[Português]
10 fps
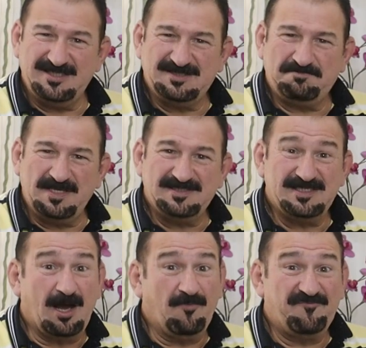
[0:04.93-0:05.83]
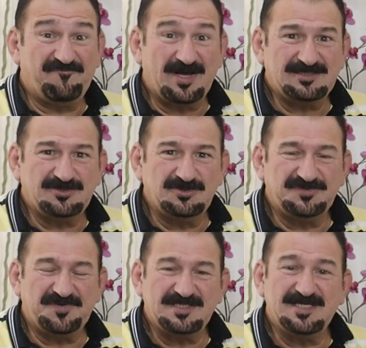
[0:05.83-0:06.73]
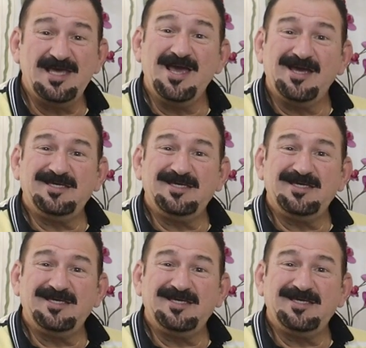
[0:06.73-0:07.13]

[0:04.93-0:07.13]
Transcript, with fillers: especial fácil de fazer